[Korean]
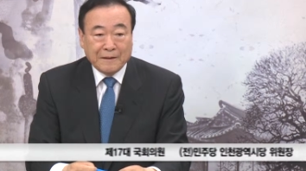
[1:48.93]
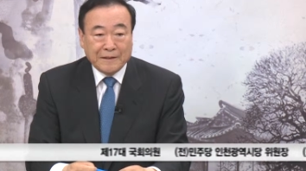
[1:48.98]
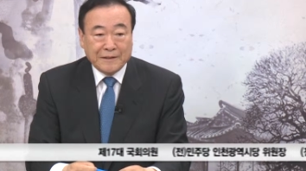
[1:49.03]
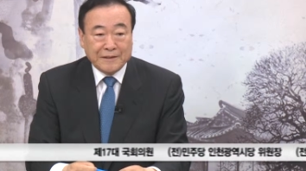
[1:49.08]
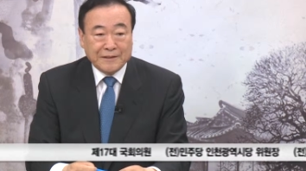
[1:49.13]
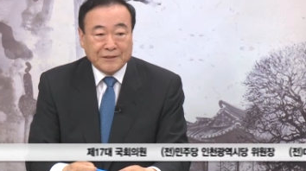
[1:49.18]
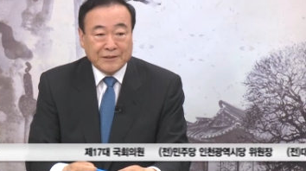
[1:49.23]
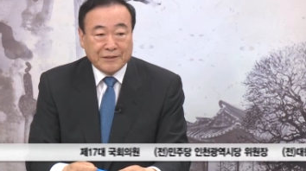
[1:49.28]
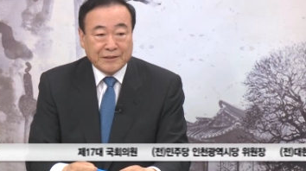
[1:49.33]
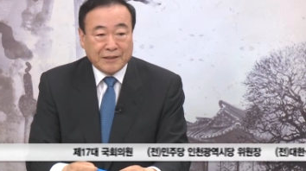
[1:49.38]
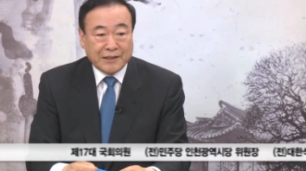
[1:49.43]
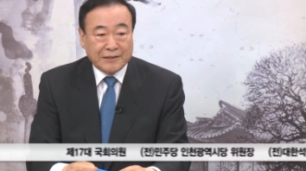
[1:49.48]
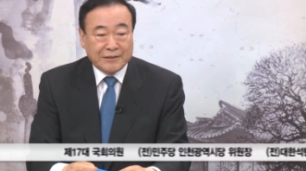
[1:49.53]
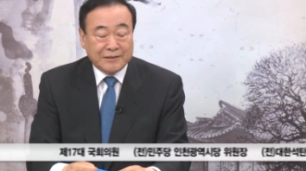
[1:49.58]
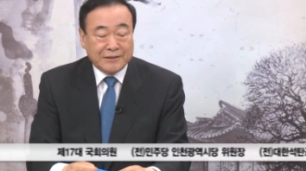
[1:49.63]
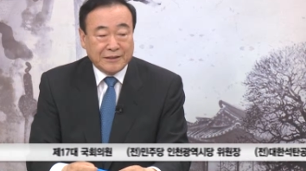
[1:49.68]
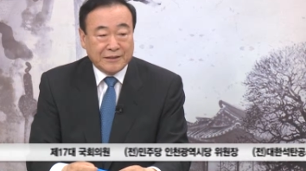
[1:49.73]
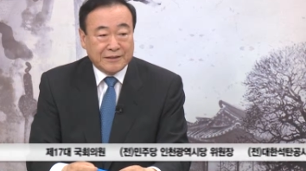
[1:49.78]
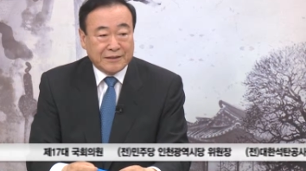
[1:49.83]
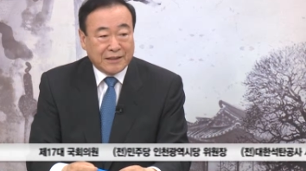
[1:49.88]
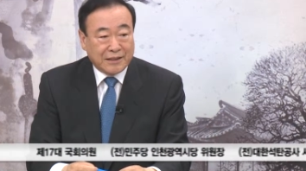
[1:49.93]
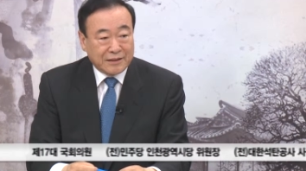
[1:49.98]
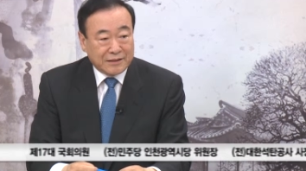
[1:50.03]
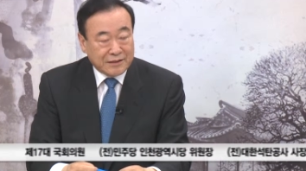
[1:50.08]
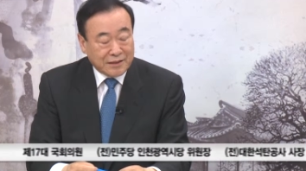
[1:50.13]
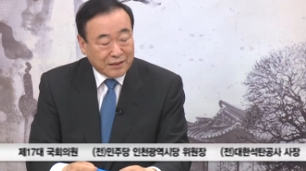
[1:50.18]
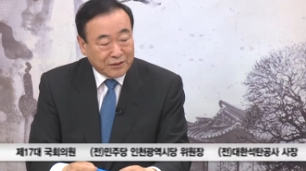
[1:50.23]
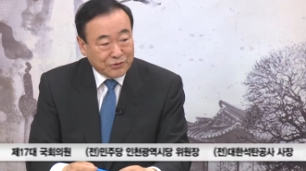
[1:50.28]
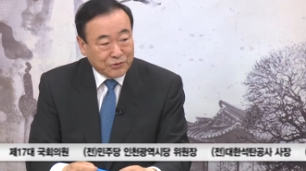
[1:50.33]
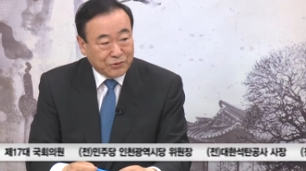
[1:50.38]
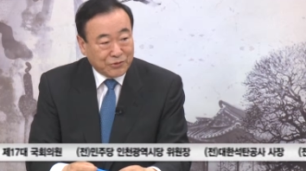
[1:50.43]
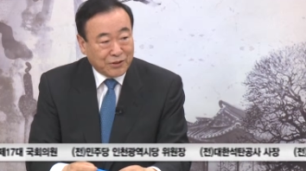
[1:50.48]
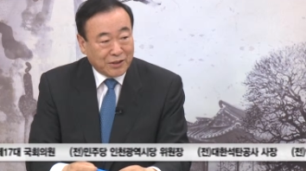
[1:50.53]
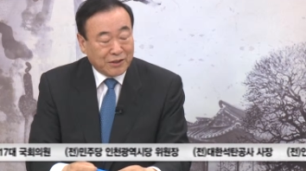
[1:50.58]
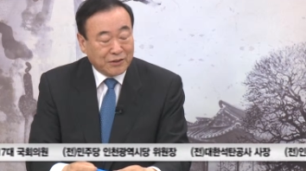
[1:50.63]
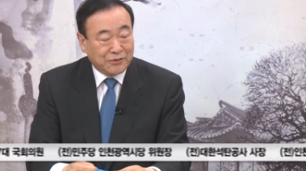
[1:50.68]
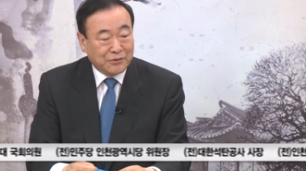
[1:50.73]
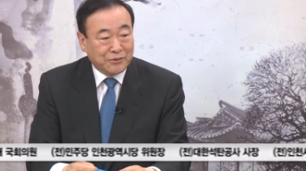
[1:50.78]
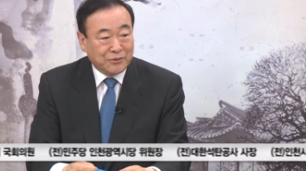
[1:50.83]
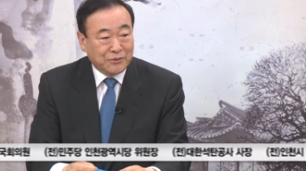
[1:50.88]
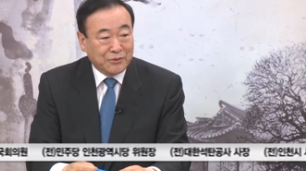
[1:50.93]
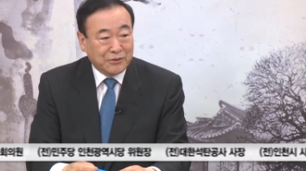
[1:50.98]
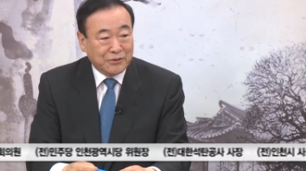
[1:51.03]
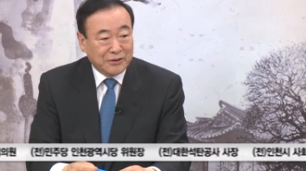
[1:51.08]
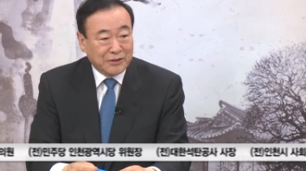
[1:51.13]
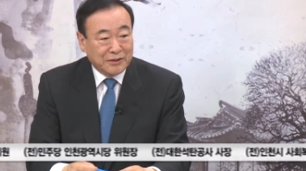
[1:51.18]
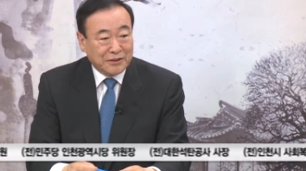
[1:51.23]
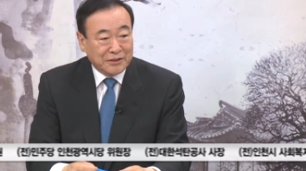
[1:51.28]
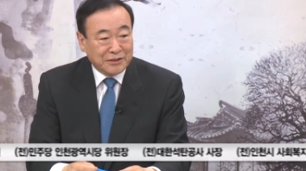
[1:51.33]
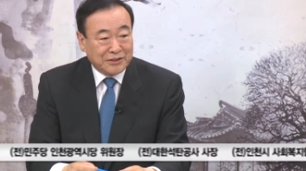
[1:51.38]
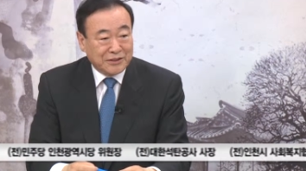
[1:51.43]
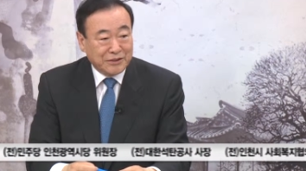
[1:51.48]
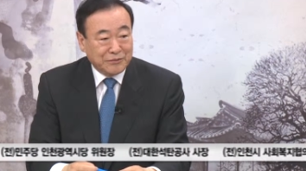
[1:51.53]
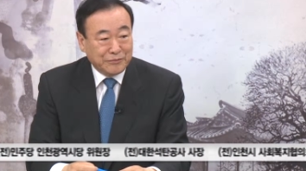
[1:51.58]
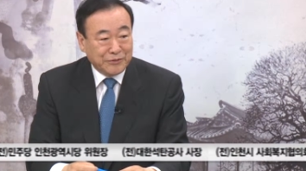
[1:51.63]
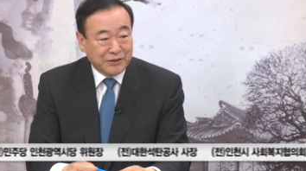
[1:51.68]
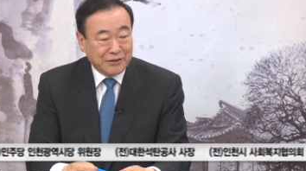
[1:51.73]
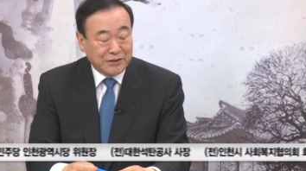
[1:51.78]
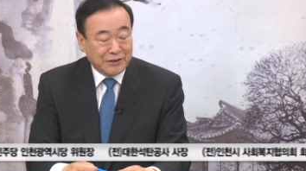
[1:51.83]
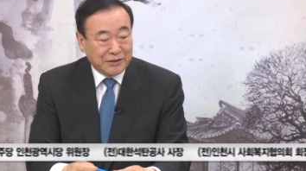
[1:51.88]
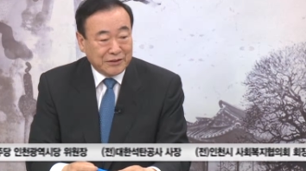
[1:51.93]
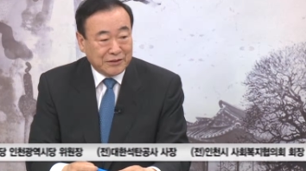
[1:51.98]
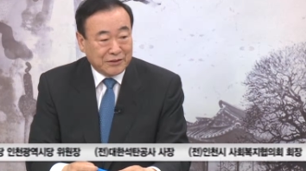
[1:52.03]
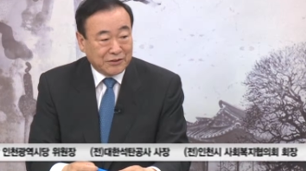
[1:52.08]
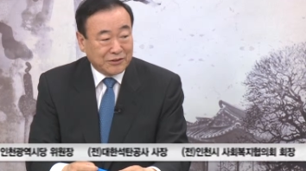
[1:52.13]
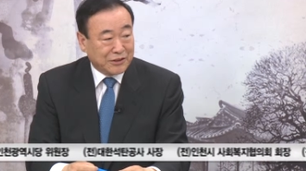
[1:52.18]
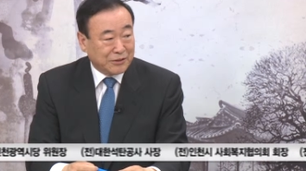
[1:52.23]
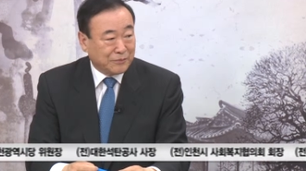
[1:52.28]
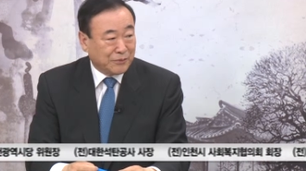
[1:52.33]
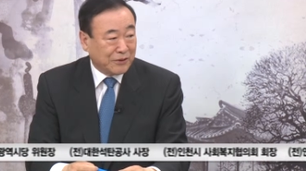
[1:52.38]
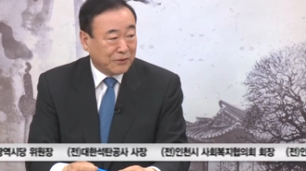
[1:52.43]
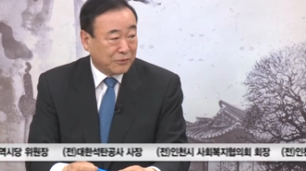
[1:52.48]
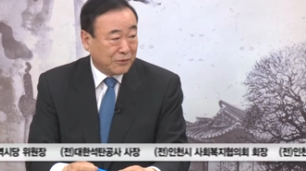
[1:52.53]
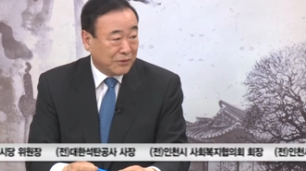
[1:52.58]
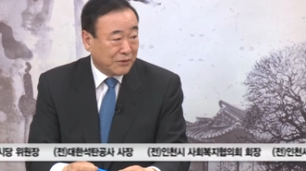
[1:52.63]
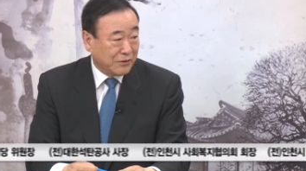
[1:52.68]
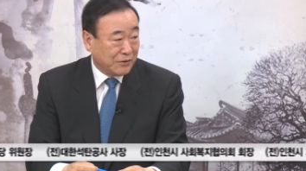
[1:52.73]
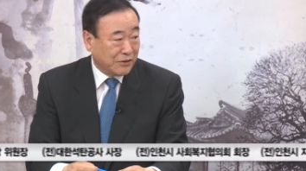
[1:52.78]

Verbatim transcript: 인천 가치의 재창조를 하고 시민이 결집하고